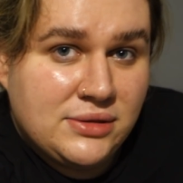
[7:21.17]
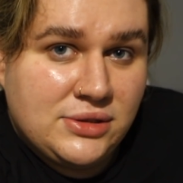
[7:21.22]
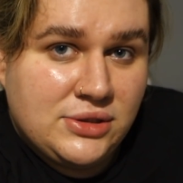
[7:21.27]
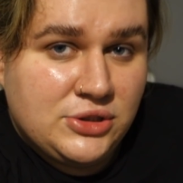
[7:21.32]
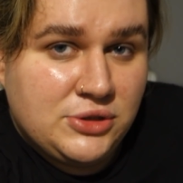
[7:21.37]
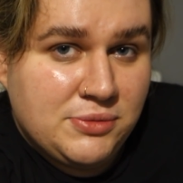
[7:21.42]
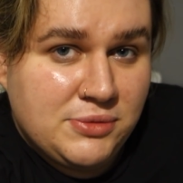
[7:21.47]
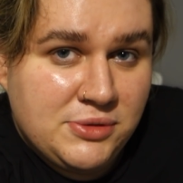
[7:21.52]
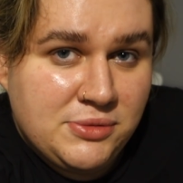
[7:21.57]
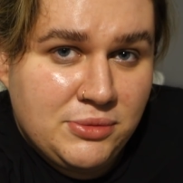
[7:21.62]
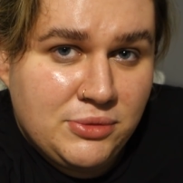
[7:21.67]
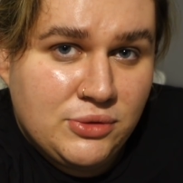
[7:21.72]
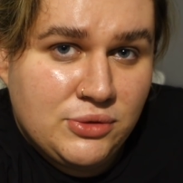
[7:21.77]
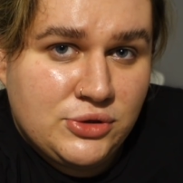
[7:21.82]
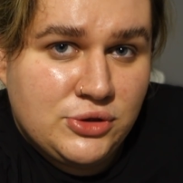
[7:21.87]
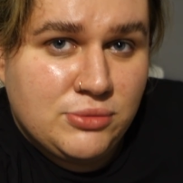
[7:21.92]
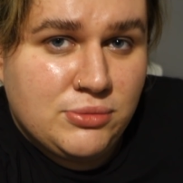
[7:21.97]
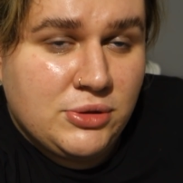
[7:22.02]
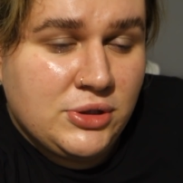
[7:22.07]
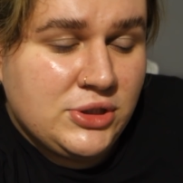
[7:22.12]
chcę, żeby zmieniło
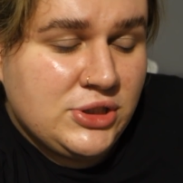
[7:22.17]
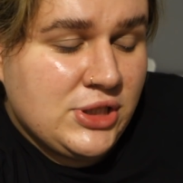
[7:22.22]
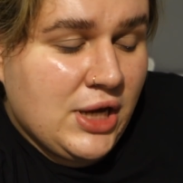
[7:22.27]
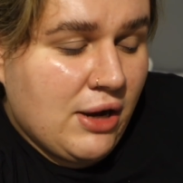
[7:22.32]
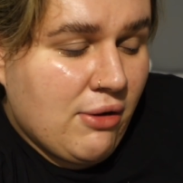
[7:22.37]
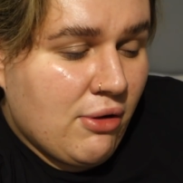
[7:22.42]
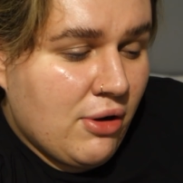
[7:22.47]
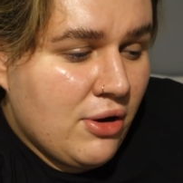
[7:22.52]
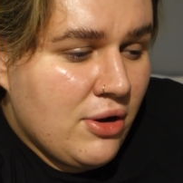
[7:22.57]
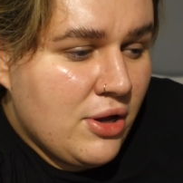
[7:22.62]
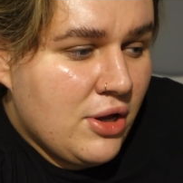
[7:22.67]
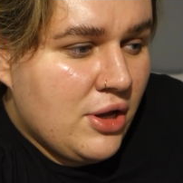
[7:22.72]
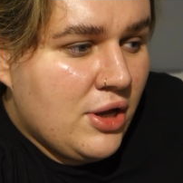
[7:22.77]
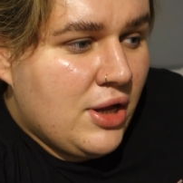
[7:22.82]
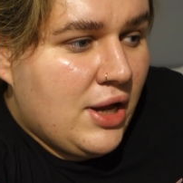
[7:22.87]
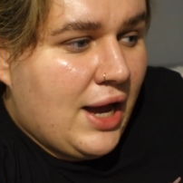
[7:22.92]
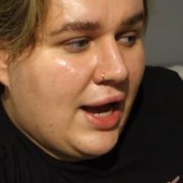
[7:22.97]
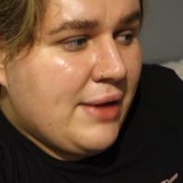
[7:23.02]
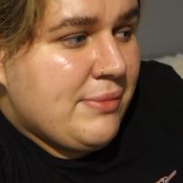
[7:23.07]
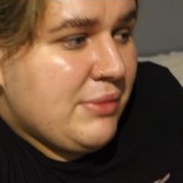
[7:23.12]
się moje ciało.
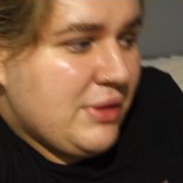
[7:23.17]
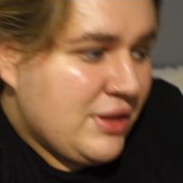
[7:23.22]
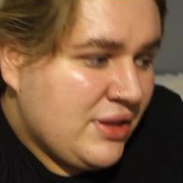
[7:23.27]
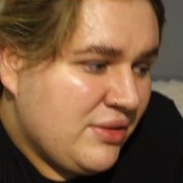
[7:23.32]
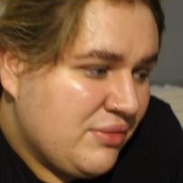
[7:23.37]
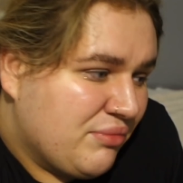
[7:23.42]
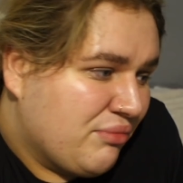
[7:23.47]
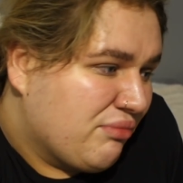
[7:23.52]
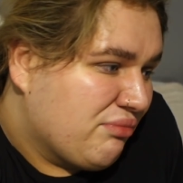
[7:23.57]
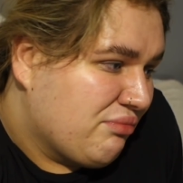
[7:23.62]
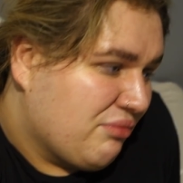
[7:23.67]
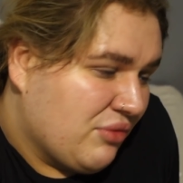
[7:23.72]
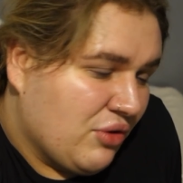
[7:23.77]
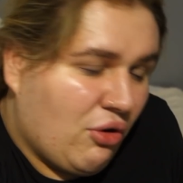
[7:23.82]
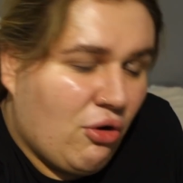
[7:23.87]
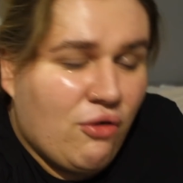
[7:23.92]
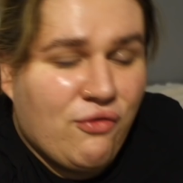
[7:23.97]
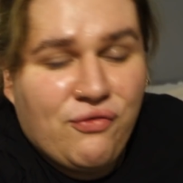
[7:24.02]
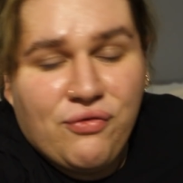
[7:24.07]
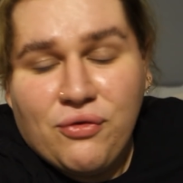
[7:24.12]
I mean,
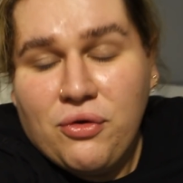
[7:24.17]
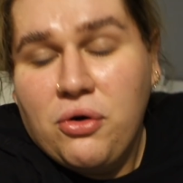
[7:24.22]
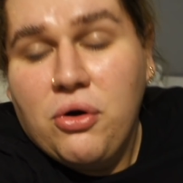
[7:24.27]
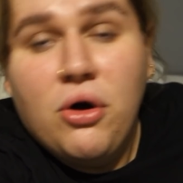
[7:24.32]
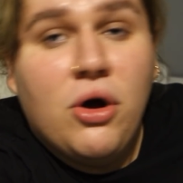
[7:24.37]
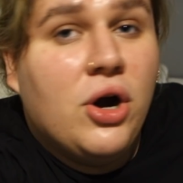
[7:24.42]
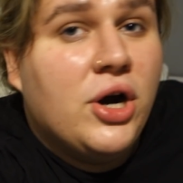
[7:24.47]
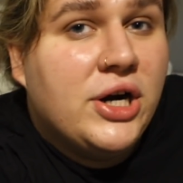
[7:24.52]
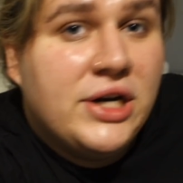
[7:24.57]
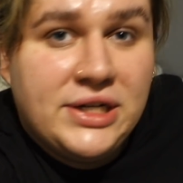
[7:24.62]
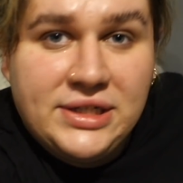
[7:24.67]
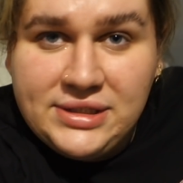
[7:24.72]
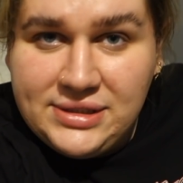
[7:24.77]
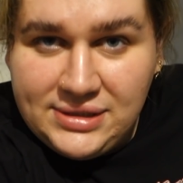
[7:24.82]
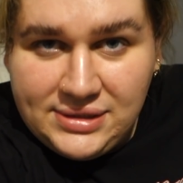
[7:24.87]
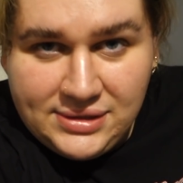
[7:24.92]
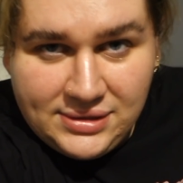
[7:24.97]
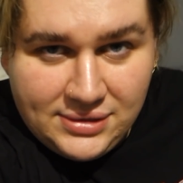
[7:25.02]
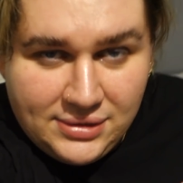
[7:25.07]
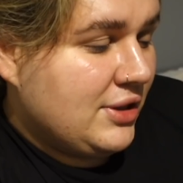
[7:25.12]
of course.
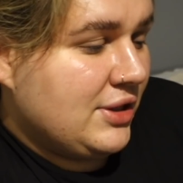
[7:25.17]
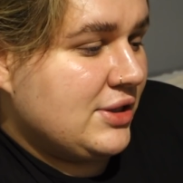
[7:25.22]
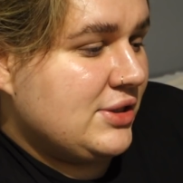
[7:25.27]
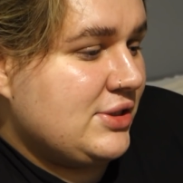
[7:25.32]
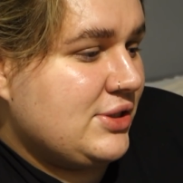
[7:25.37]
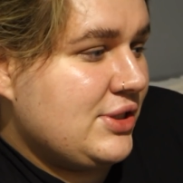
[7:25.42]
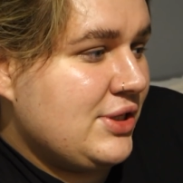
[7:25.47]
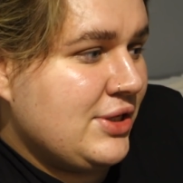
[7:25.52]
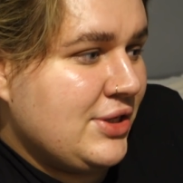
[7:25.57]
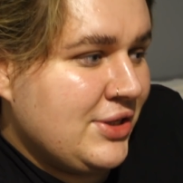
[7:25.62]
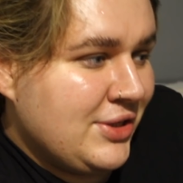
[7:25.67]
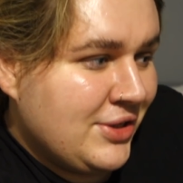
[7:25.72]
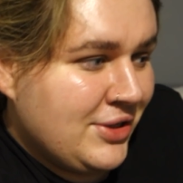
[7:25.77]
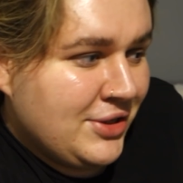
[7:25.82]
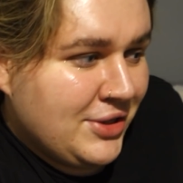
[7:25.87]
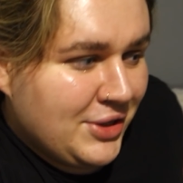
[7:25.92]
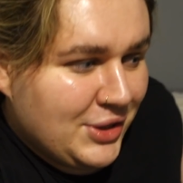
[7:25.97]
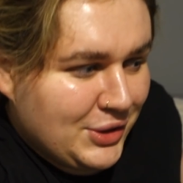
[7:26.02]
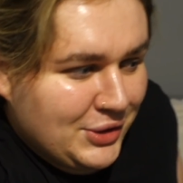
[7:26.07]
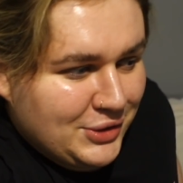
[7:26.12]

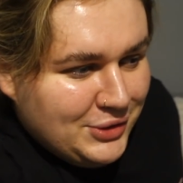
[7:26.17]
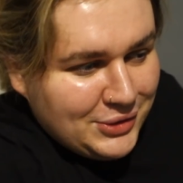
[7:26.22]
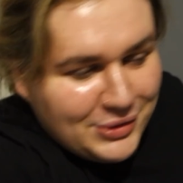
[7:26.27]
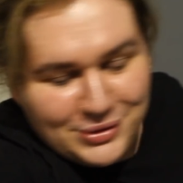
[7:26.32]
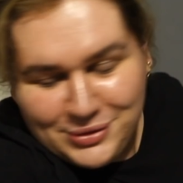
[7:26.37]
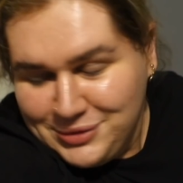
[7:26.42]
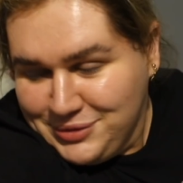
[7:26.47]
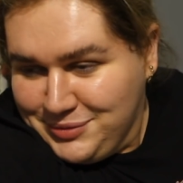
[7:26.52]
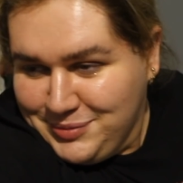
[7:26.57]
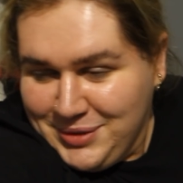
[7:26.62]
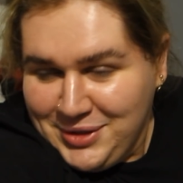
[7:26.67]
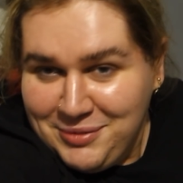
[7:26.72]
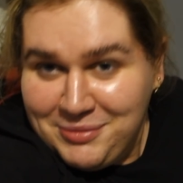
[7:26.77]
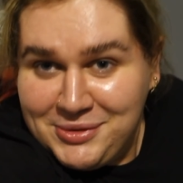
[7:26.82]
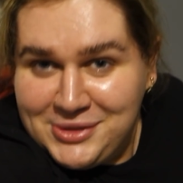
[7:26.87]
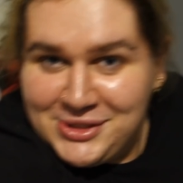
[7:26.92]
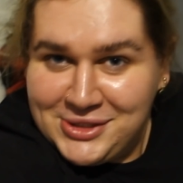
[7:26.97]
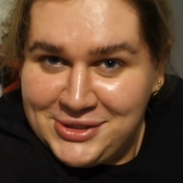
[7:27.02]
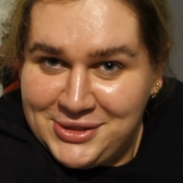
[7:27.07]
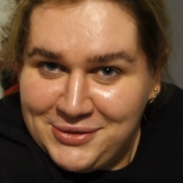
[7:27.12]
Jeśli będę
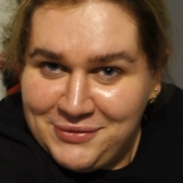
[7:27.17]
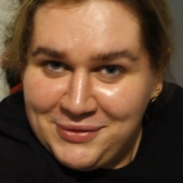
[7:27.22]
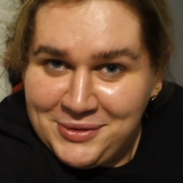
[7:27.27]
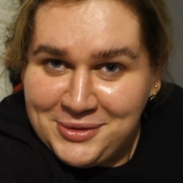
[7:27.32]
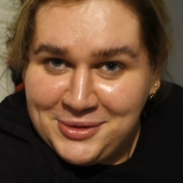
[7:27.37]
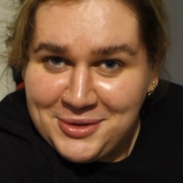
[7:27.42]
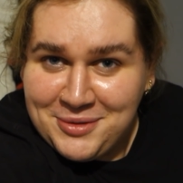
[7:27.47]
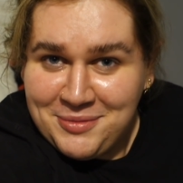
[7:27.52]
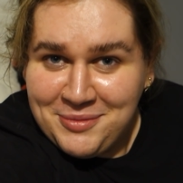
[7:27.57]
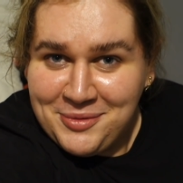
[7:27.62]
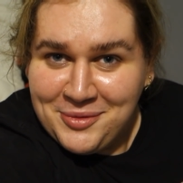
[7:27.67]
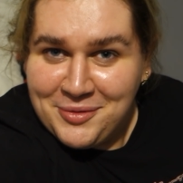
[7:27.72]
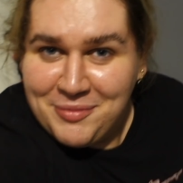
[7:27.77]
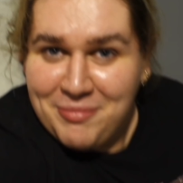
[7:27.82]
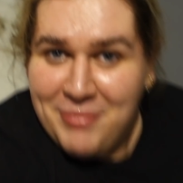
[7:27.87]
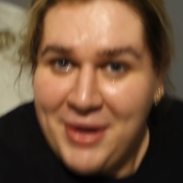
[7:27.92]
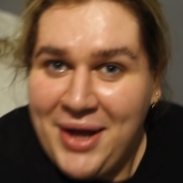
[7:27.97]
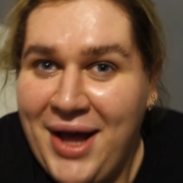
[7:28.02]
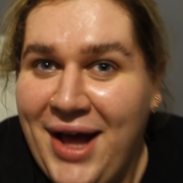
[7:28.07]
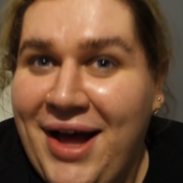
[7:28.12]
mieć jeszcze większą
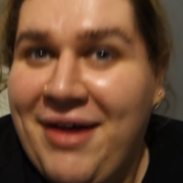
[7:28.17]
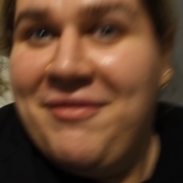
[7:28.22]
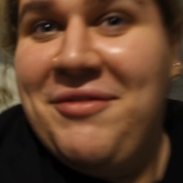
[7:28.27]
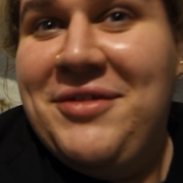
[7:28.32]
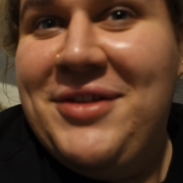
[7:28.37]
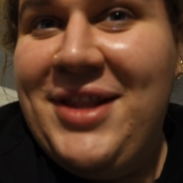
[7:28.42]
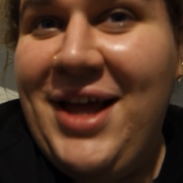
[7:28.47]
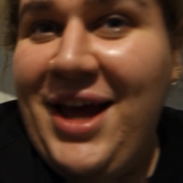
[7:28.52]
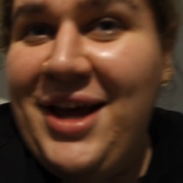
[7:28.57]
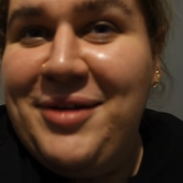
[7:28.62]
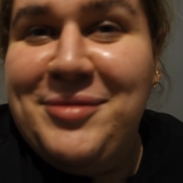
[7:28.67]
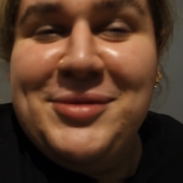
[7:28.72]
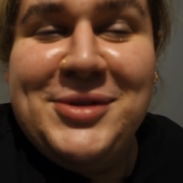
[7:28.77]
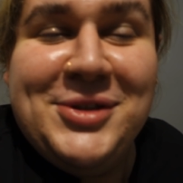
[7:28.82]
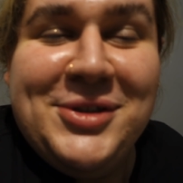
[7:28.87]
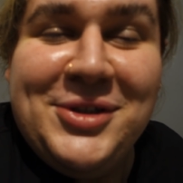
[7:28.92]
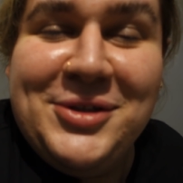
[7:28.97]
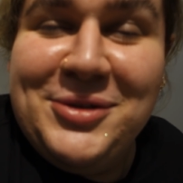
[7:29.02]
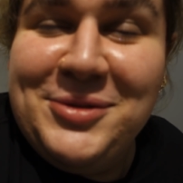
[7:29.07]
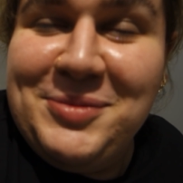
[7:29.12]
dupę, a wydaje mi się,
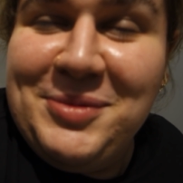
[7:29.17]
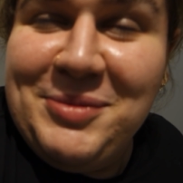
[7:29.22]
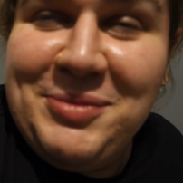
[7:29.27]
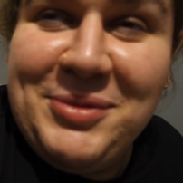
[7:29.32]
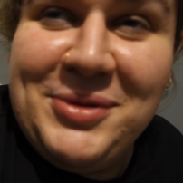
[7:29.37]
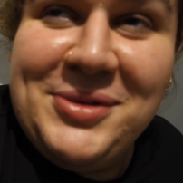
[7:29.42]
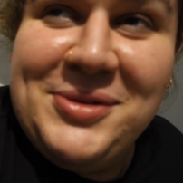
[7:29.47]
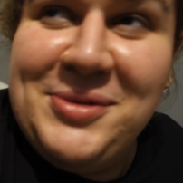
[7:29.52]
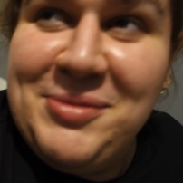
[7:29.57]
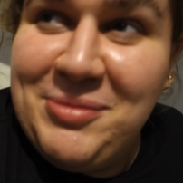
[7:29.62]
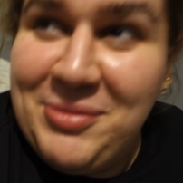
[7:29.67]
że to już po prostu